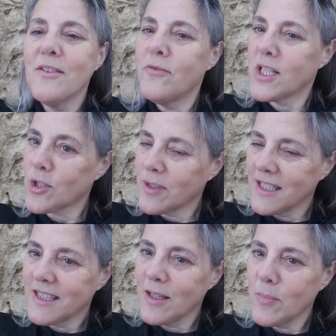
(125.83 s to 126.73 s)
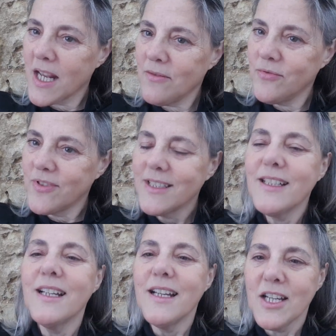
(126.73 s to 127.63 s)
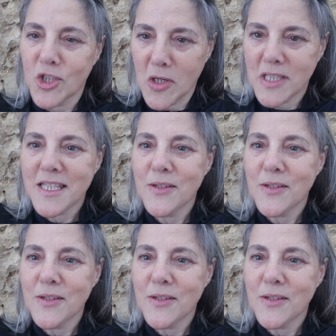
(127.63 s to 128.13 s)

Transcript: Vejam dentro em breve as nossas